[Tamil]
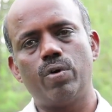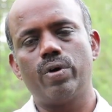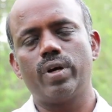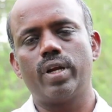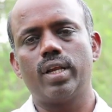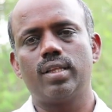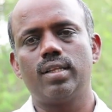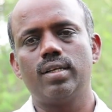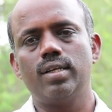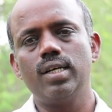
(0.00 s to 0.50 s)

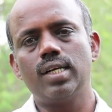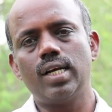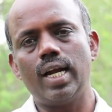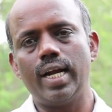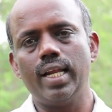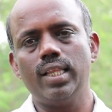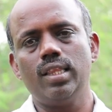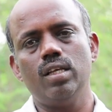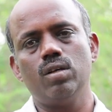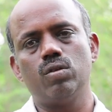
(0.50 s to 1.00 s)
போகிறதுக்கு
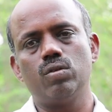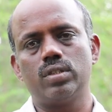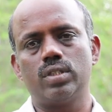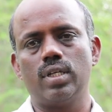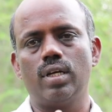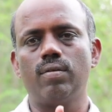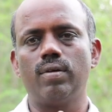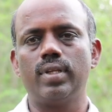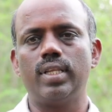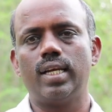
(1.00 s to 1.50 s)
கடத்திக்கு
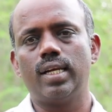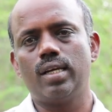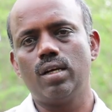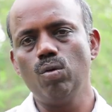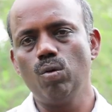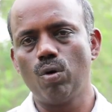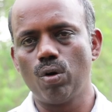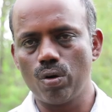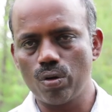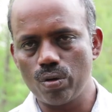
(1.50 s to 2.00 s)
செல்வதற்கு
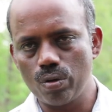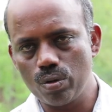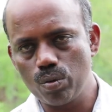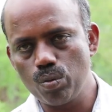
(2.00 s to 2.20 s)
ஒரு